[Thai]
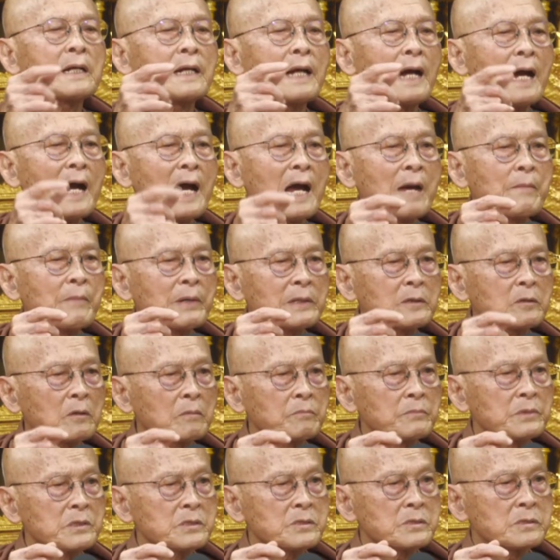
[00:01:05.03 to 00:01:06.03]
กายมันต้อง
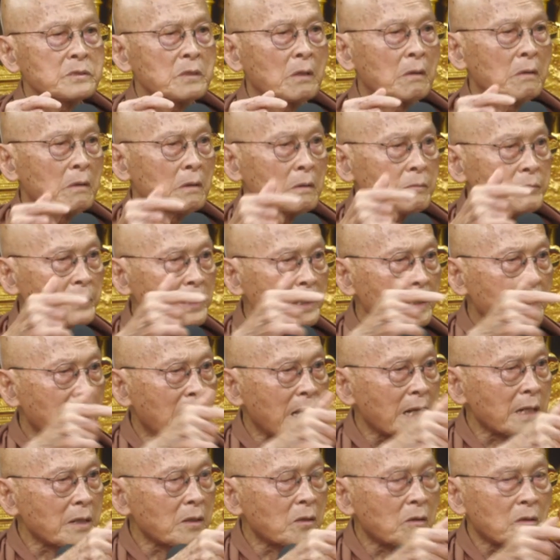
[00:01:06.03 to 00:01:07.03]
มีสอง มี
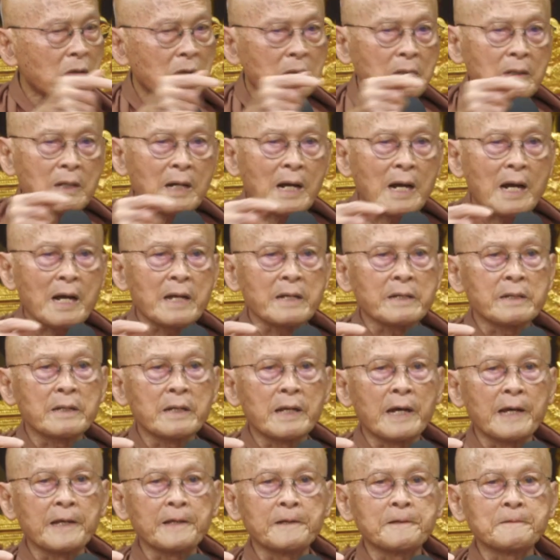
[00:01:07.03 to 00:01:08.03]
กายนอกกายใน